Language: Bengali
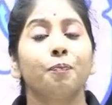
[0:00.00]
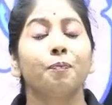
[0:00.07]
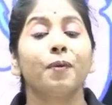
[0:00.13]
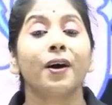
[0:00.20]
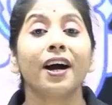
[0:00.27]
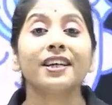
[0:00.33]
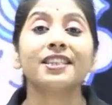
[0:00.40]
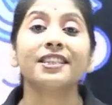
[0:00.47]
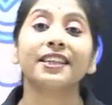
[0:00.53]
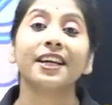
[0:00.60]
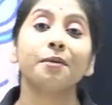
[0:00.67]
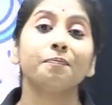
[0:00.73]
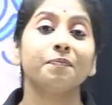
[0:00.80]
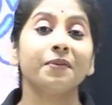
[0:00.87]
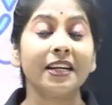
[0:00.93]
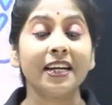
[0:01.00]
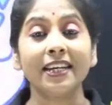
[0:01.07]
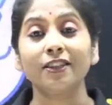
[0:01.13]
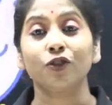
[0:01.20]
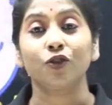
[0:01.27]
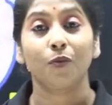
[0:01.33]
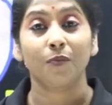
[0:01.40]
পাস্টকে প্লিজ
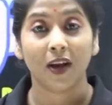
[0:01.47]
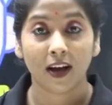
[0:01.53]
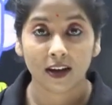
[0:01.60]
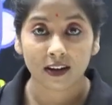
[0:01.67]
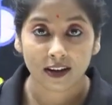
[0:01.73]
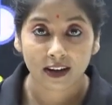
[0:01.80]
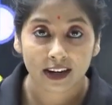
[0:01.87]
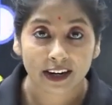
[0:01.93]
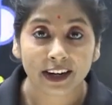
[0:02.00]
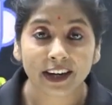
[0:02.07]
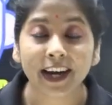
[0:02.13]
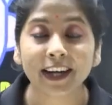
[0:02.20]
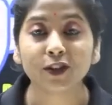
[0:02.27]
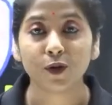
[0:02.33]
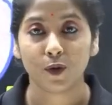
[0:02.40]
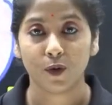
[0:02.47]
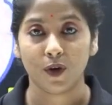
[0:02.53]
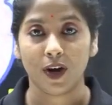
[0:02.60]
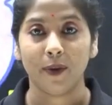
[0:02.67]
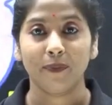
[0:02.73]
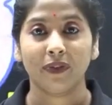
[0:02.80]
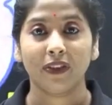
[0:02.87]
তোমরা রিলেট করো না
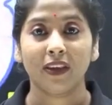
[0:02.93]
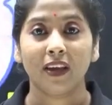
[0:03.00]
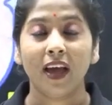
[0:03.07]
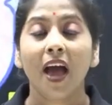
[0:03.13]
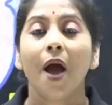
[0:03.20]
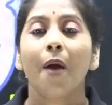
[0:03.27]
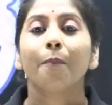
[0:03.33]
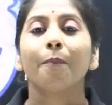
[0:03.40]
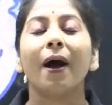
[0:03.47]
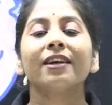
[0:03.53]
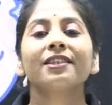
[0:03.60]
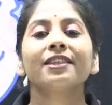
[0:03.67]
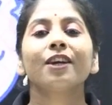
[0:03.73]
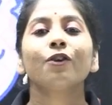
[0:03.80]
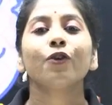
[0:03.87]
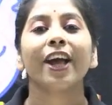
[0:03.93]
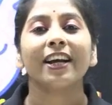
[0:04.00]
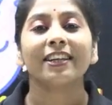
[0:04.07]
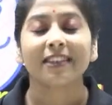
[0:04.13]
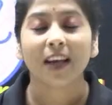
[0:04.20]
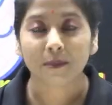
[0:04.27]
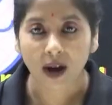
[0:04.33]
পাস্টের কোনো
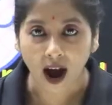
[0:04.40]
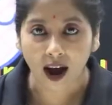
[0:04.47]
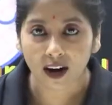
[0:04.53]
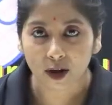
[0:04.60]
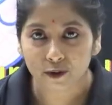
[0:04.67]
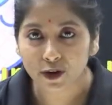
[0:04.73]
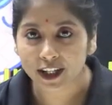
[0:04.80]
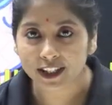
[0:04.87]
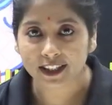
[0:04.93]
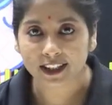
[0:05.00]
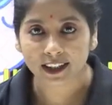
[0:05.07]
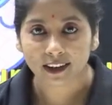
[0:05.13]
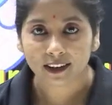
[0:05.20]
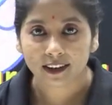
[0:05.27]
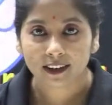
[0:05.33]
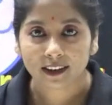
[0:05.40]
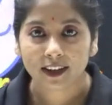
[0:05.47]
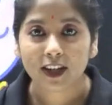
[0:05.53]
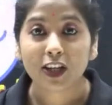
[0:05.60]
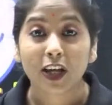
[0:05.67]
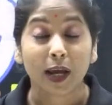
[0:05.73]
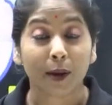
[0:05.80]
এক্সাম খারাপ হয়েছে
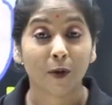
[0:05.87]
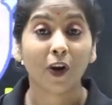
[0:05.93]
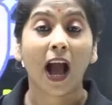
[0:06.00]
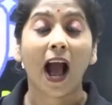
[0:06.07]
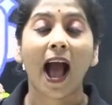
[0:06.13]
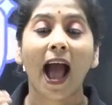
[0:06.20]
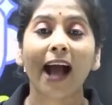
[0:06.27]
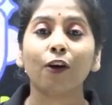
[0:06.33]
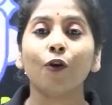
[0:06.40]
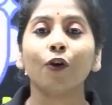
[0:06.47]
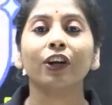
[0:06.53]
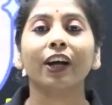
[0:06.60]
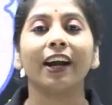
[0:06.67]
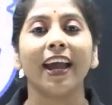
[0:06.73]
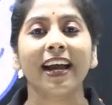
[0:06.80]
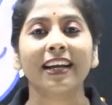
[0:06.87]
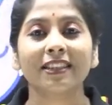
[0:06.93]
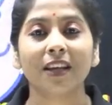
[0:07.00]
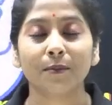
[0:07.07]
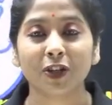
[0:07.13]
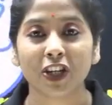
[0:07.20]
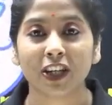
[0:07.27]
এবং এখনকার
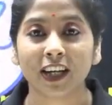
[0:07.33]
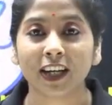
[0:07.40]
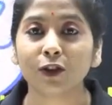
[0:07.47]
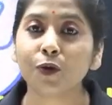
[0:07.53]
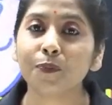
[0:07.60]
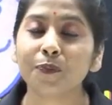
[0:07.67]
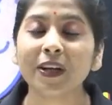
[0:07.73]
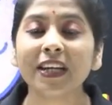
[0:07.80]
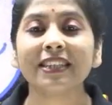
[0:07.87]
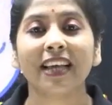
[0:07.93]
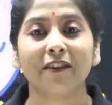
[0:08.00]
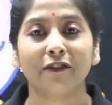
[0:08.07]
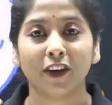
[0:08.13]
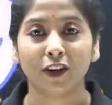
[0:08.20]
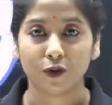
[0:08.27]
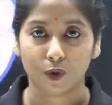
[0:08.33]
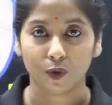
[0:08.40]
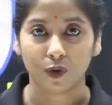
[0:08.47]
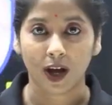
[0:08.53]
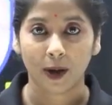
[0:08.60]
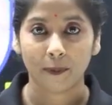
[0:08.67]
এক্সামে সেটা কিন্তু প্লিজ এফেক্ট করো না